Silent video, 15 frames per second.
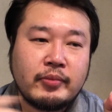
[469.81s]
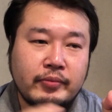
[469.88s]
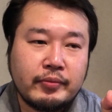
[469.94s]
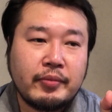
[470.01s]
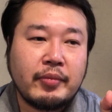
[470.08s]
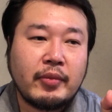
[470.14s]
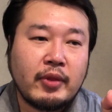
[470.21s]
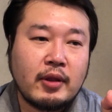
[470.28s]
う
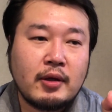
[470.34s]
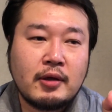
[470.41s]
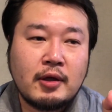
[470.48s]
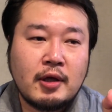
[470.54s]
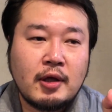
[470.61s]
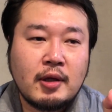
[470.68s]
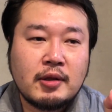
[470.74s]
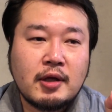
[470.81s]
ん
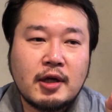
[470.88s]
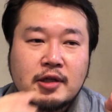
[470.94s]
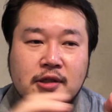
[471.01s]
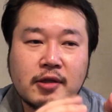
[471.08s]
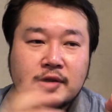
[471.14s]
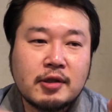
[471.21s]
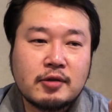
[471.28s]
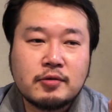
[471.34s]
なんか
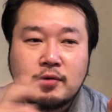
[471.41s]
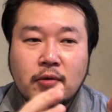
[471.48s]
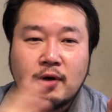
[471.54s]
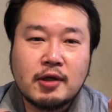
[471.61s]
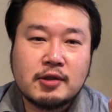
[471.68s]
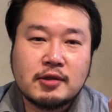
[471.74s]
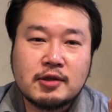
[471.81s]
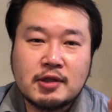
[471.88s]
サクサク動
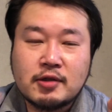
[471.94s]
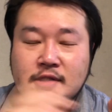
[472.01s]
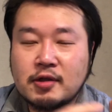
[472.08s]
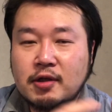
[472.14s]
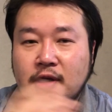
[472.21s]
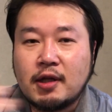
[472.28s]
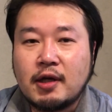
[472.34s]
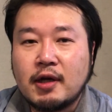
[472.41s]
かす
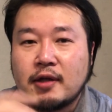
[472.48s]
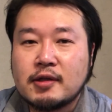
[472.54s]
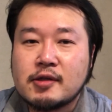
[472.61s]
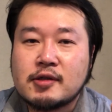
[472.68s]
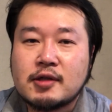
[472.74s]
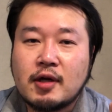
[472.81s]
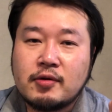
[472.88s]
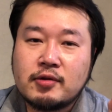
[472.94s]
サクサク切り替えて
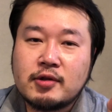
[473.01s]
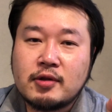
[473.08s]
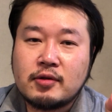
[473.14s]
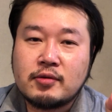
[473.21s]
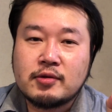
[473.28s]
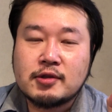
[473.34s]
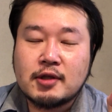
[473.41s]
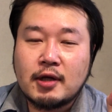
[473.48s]
使うって
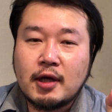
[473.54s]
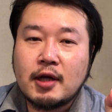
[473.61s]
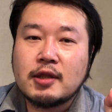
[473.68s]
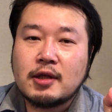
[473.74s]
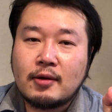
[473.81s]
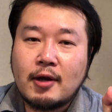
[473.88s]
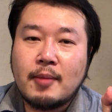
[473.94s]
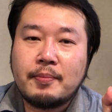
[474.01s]
いう使い
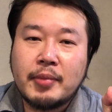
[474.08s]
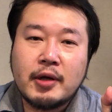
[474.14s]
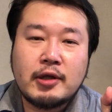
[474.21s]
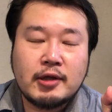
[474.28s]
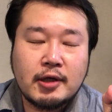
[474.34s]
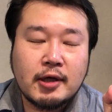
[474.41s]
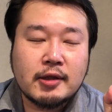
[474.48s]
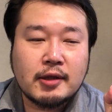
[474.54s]
方はやっぱ
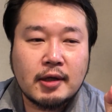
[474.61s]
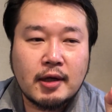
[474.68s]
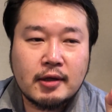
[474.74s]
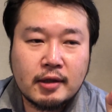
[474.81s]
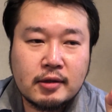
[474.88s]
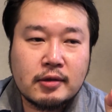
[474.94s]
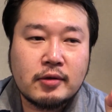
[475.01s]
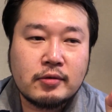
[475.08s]
り苦手か
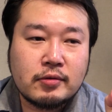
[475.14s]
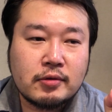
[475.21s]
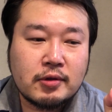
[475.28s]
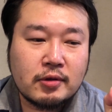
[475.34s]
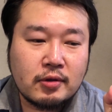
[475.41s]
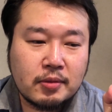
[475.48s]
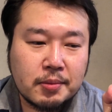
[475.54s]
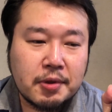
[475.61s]
なっていうふう
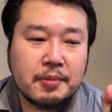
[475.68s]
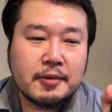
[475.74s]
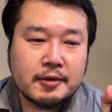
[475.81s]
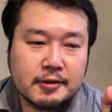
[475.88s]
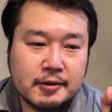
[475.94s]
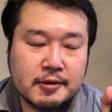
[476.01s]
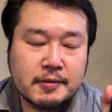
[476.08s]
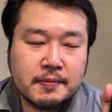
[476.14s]
に思い
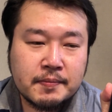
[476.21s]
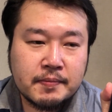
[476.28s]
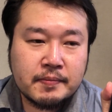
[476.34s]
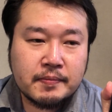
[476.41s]
ます